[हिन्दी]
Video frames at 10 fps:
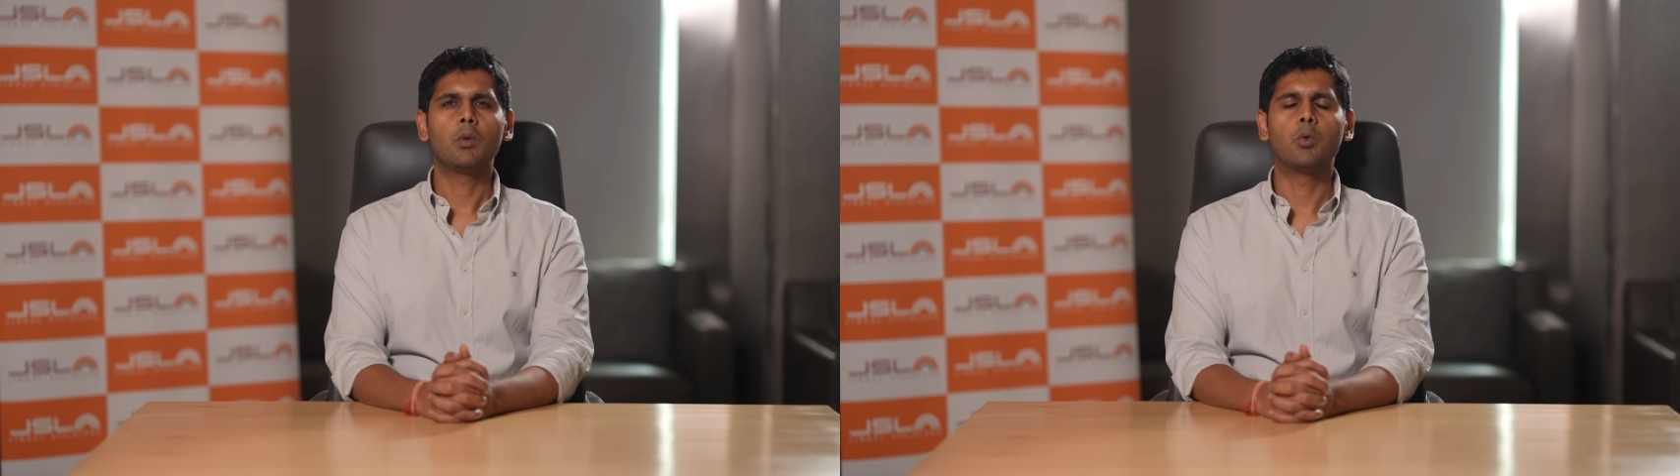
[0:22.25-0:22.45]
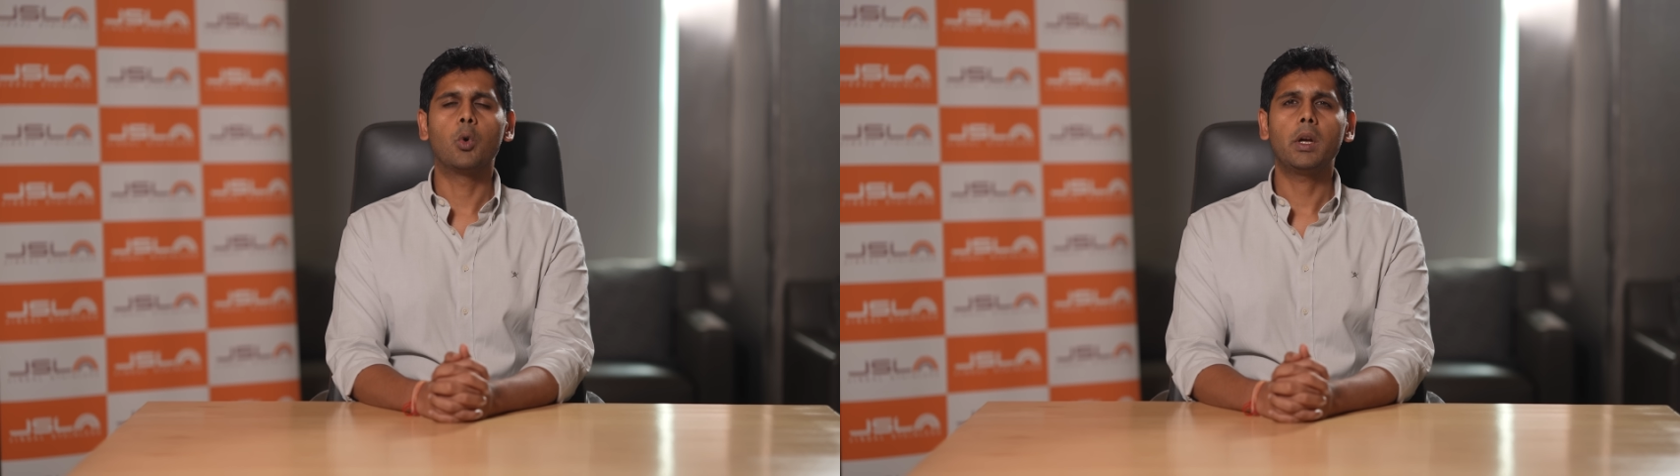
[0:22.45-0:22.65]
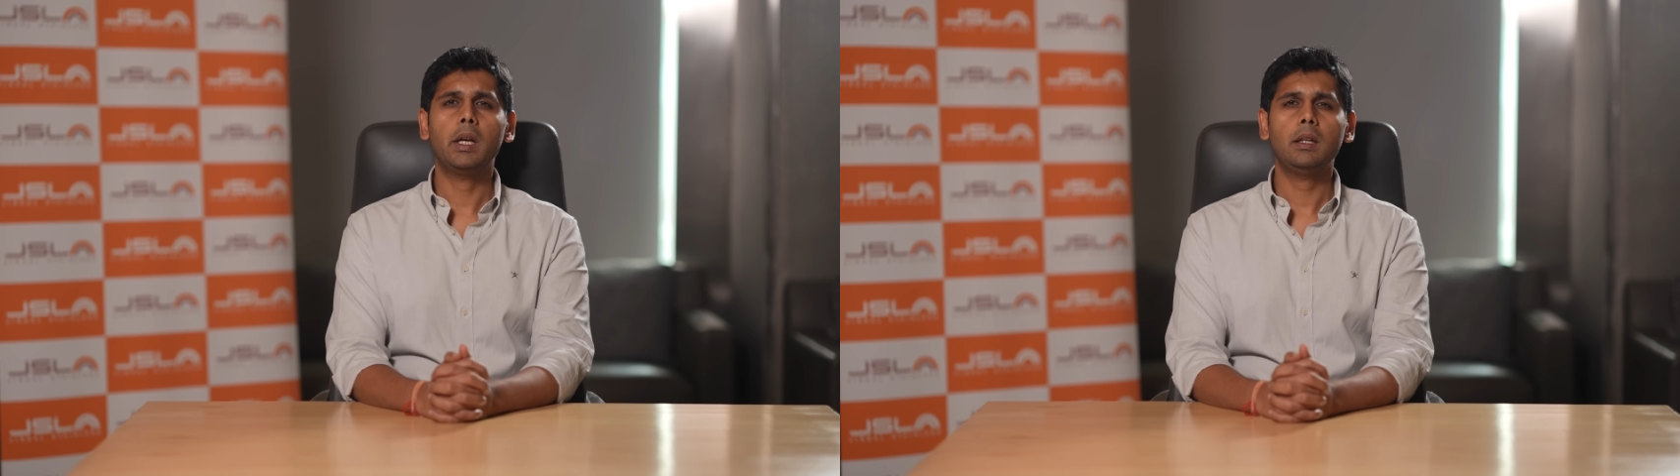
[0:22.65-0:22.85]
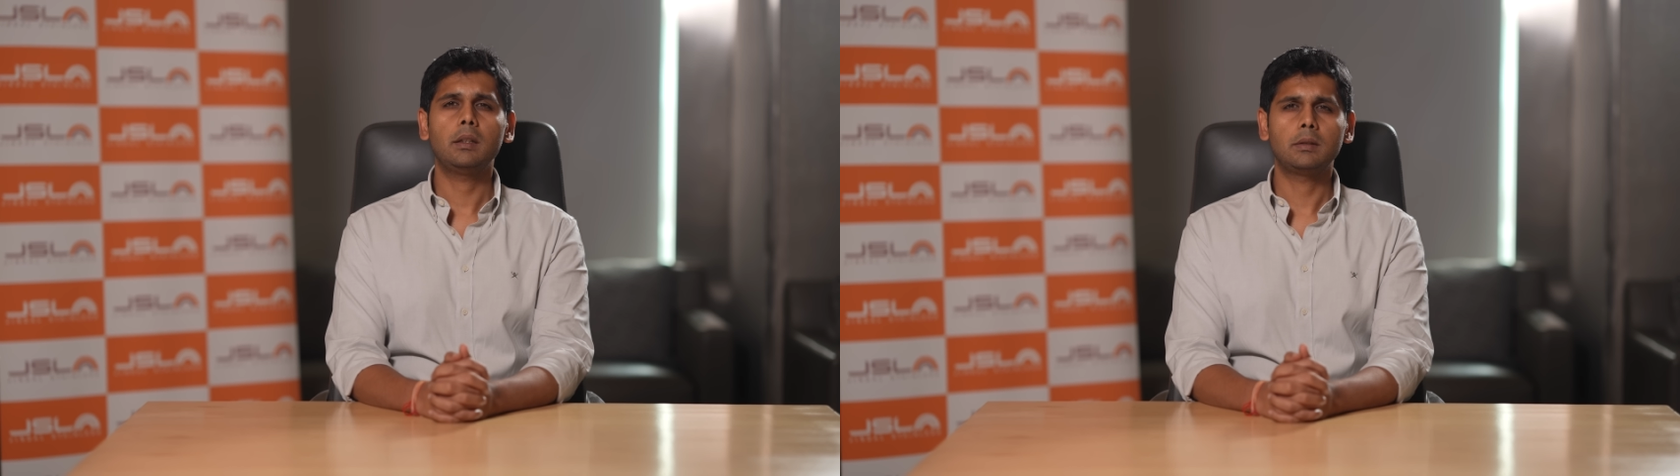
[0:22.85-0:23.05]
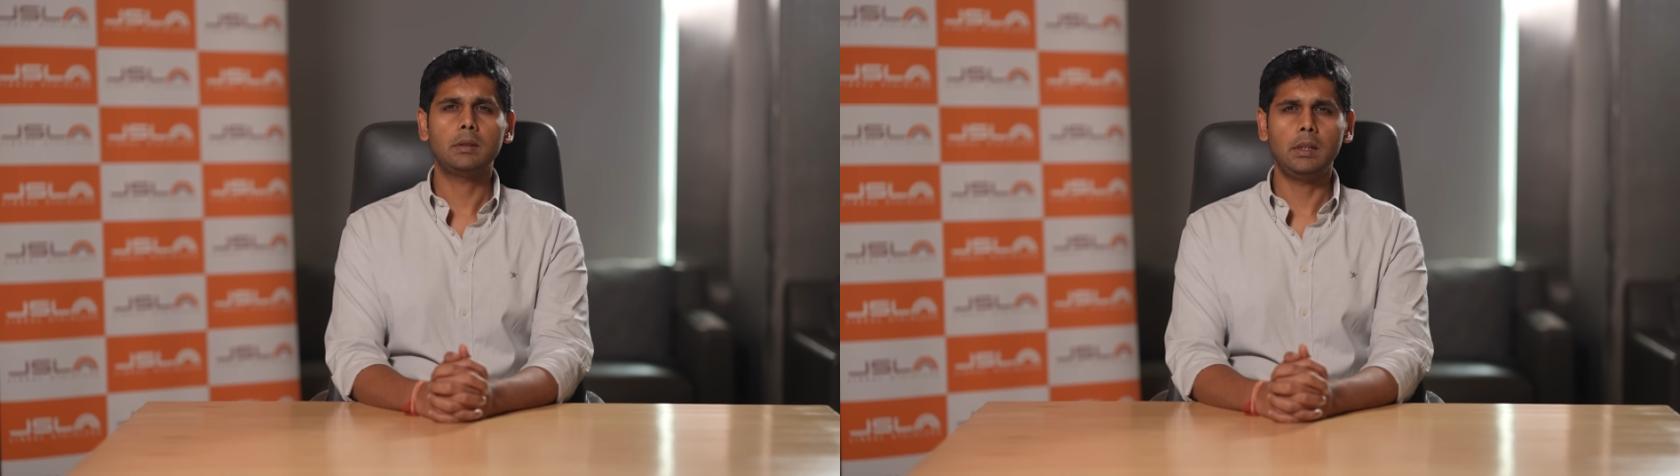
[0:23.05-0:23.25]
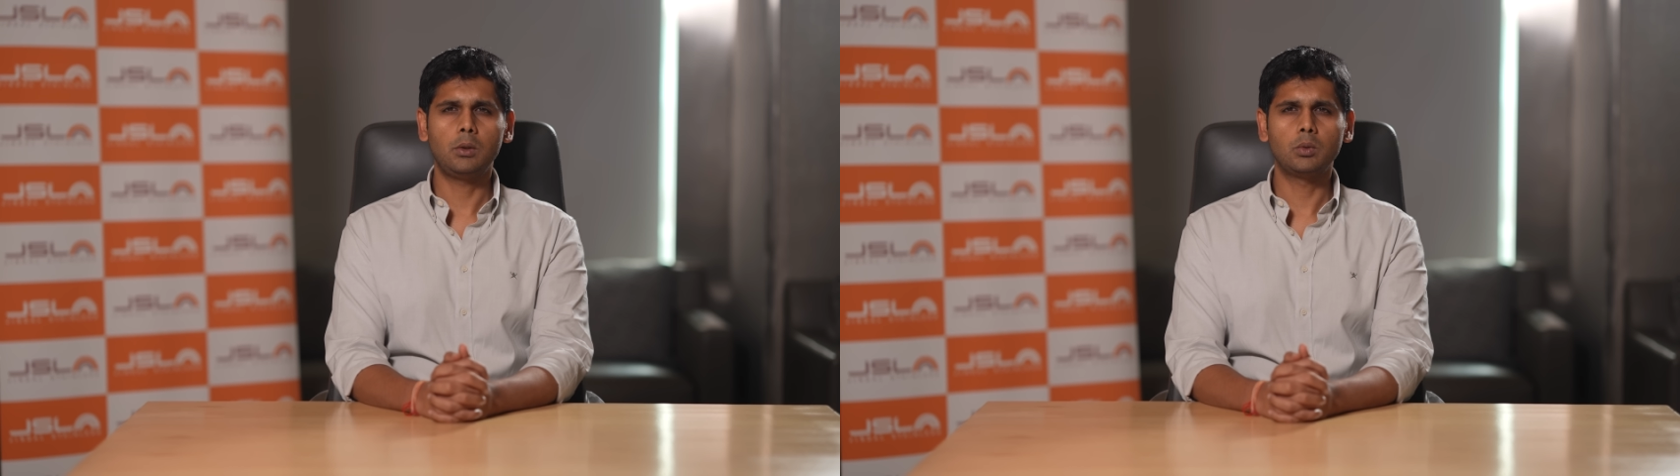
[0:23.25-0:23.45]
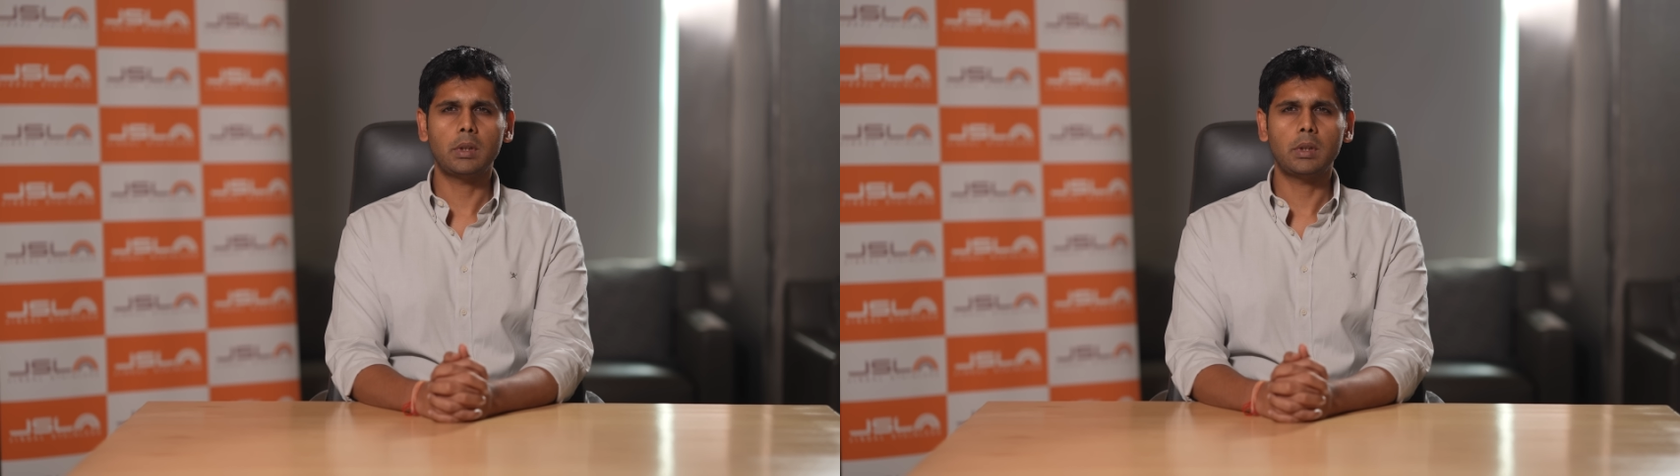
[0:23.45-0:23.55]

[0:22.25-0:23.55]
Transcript: वो है सी टू